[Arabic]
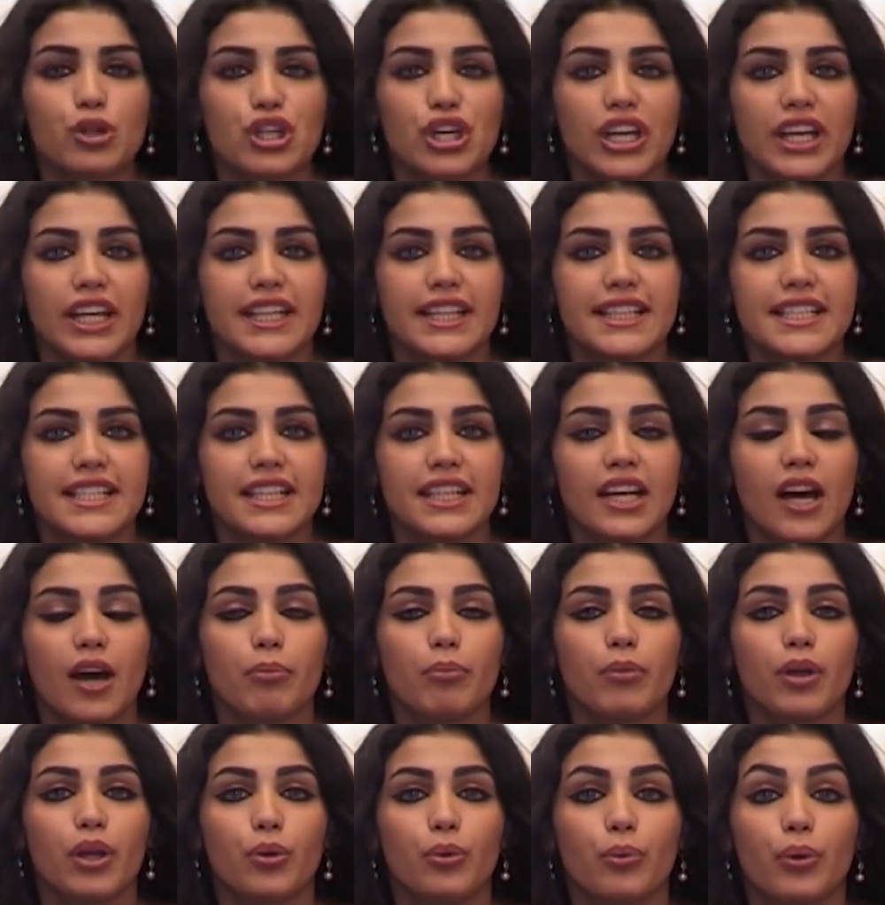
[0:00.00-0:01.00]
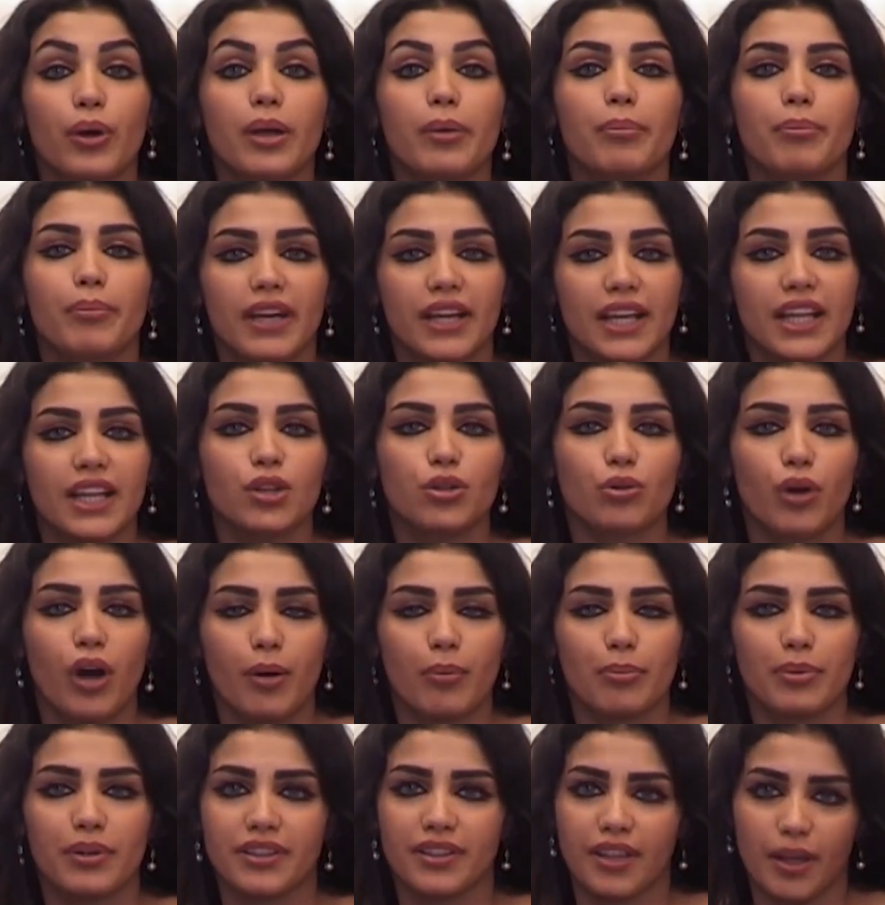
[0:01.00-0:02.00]
مشاهدينا من وين ما كنتوا
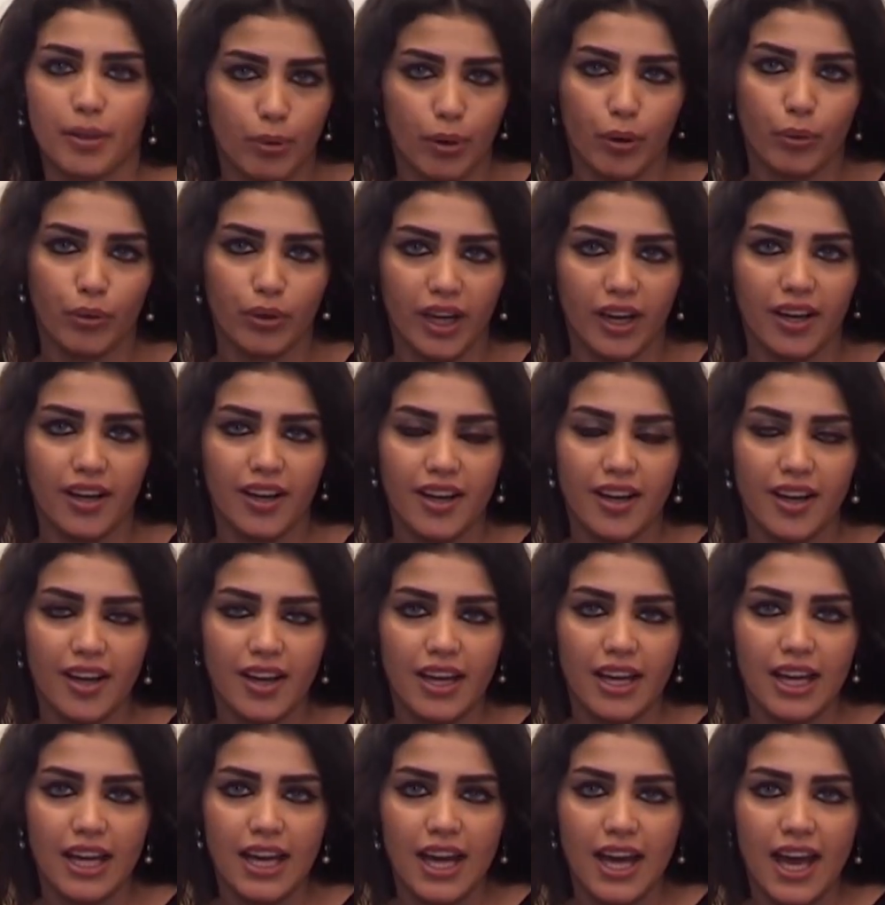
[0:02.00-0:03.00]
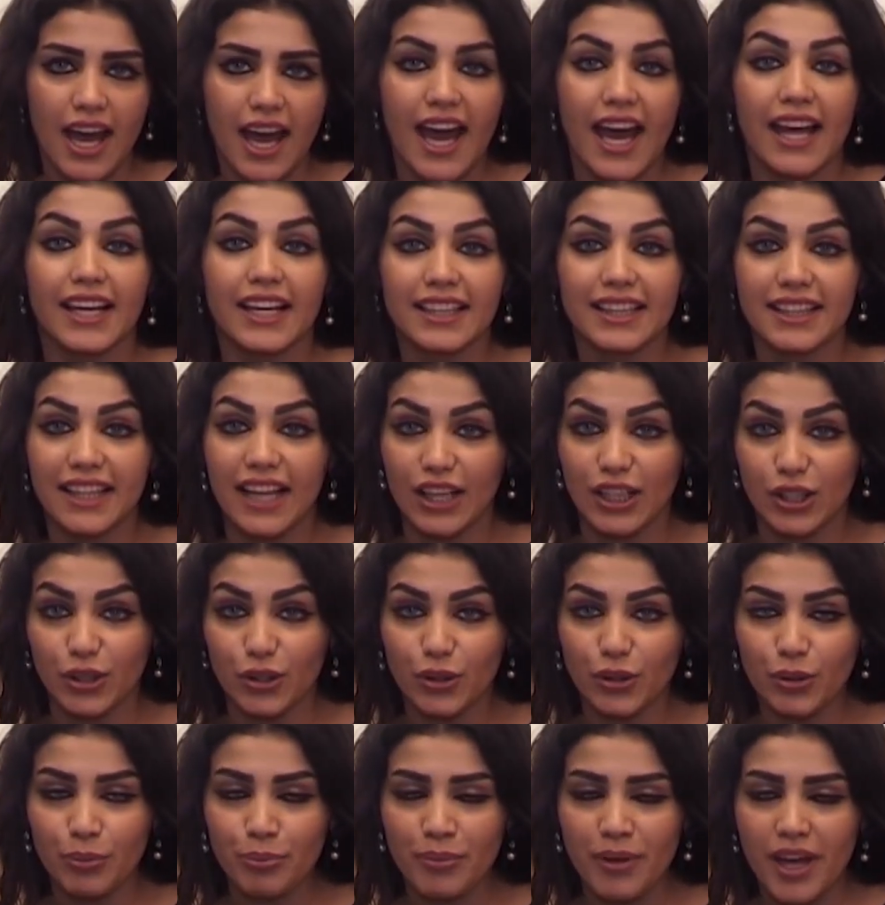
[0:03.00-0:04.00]
عم بتتابعونا حلقتنا
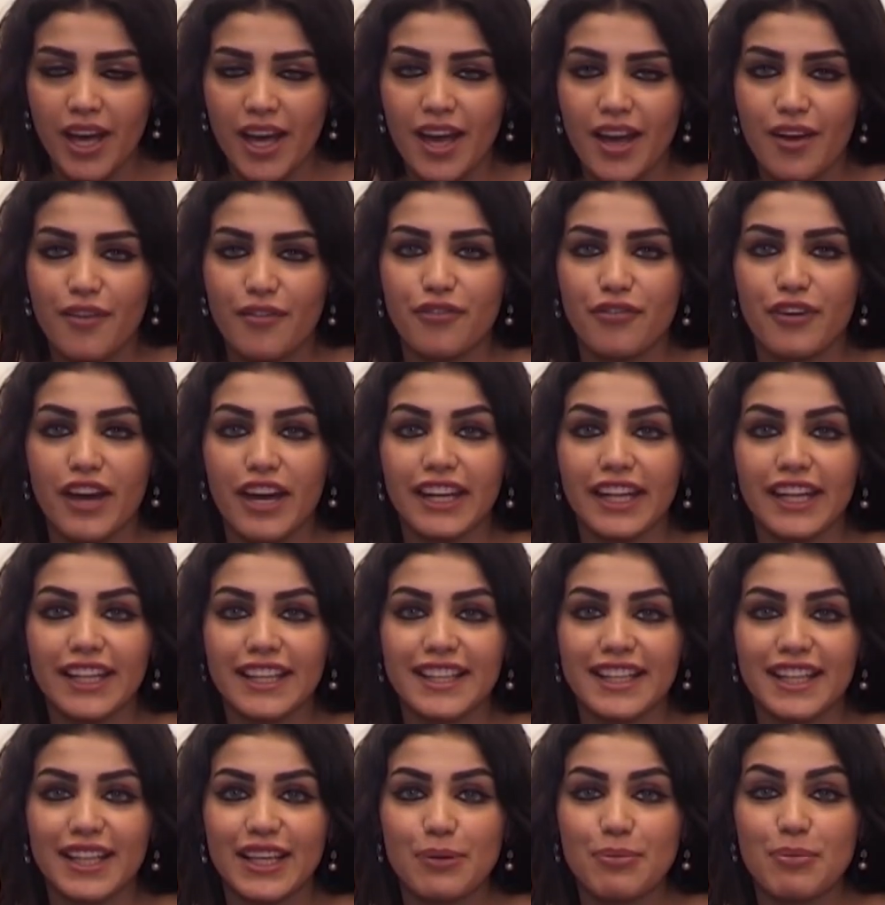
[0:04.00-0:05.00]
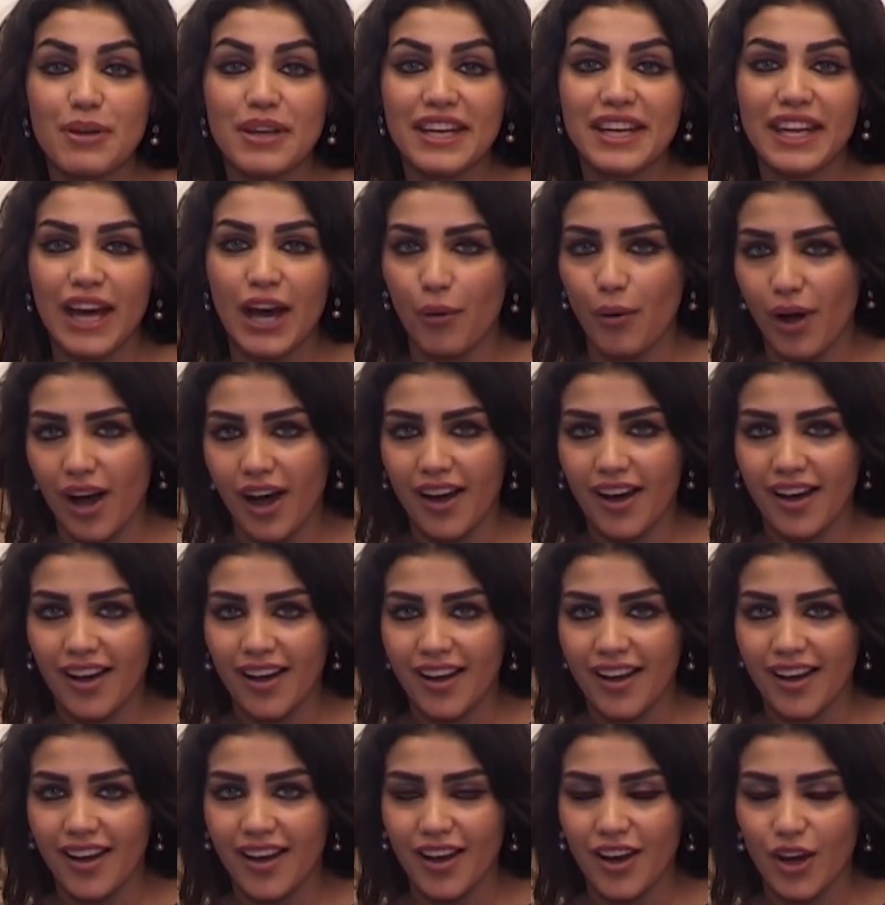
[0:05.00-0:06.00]
اليوم فريدة من نوعها
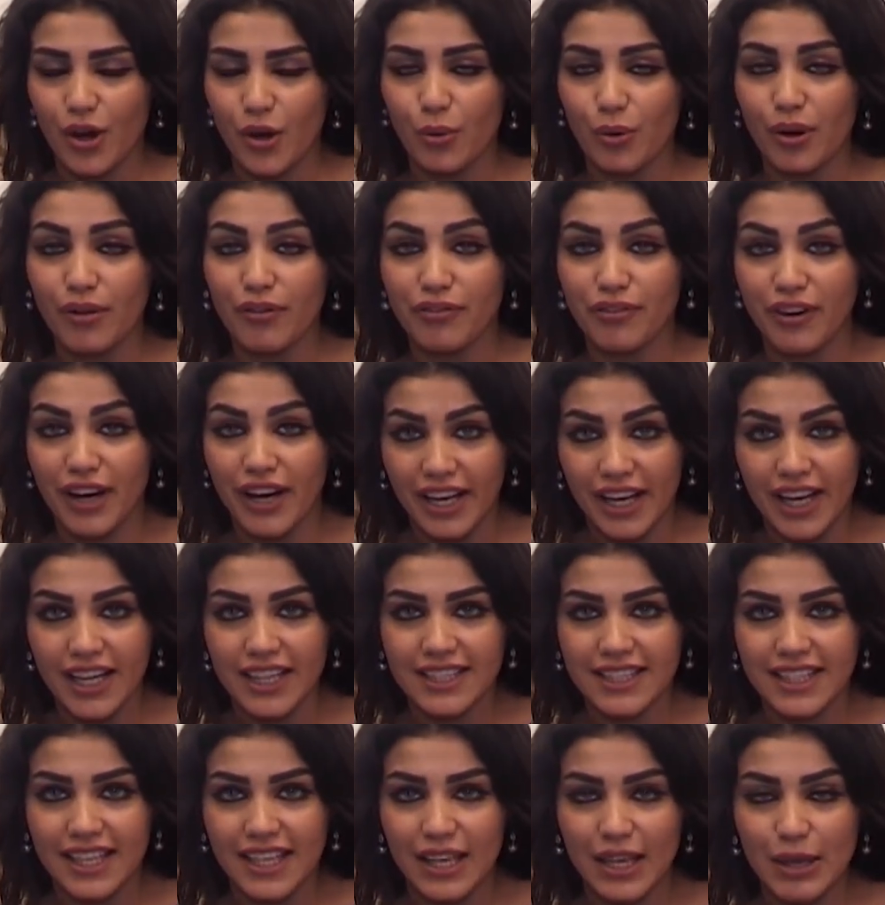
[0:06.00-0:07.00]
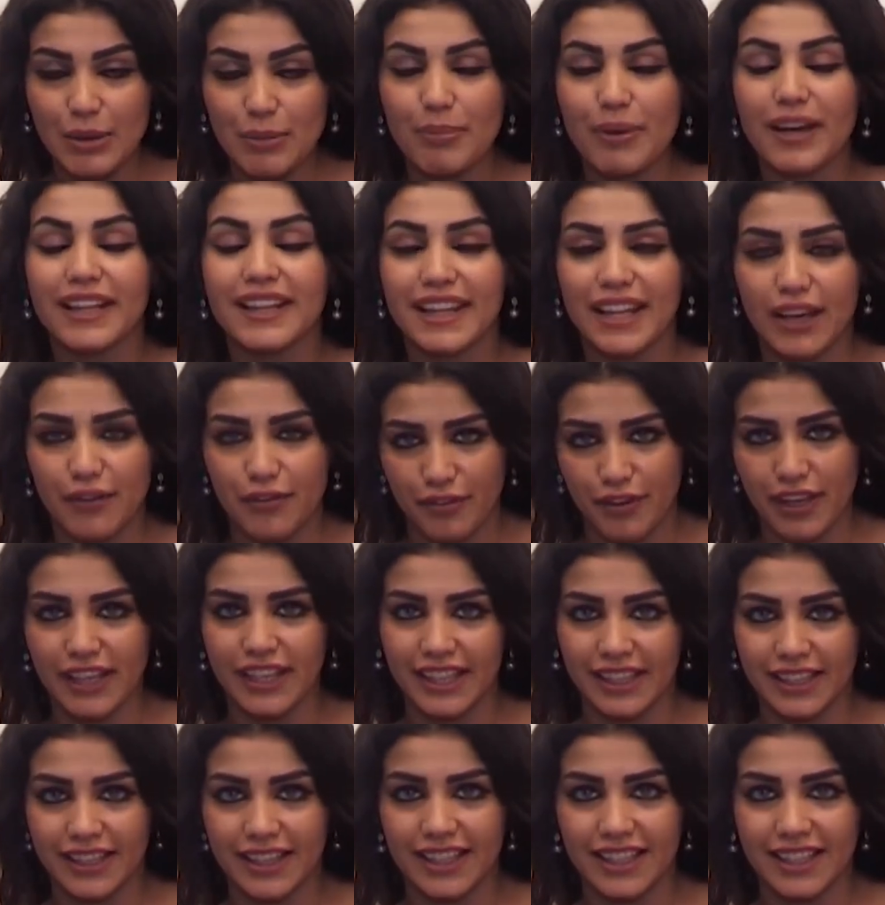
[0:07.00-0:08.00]
والفرادة بدها
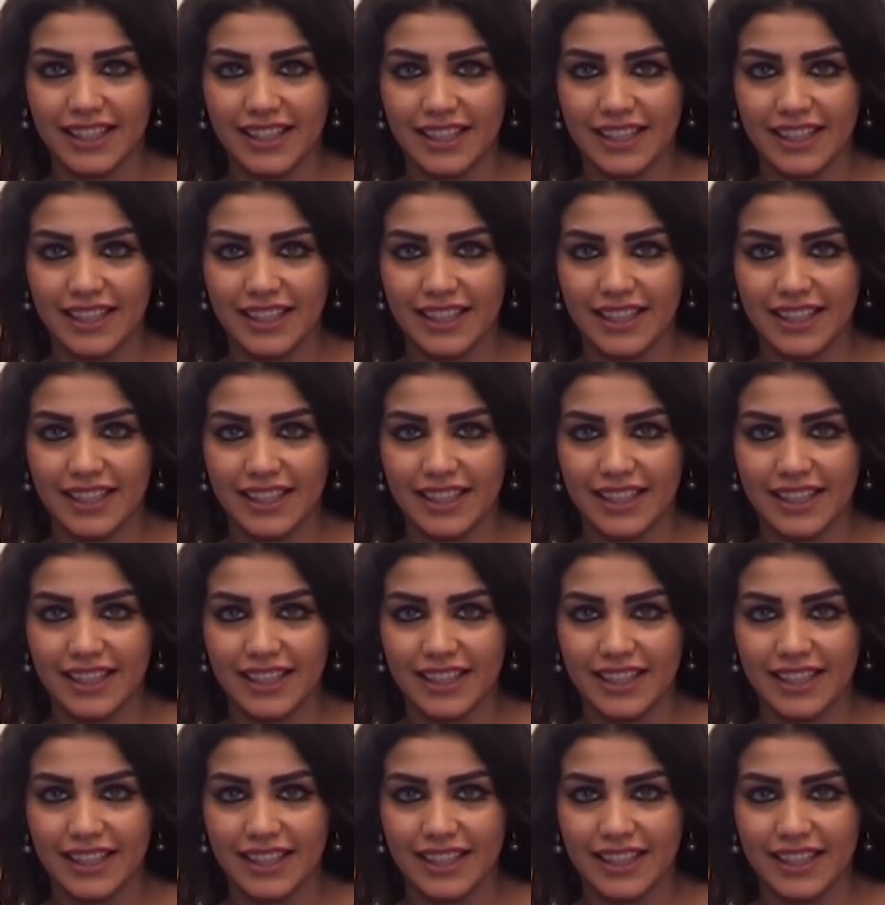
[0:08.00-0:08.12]
فريد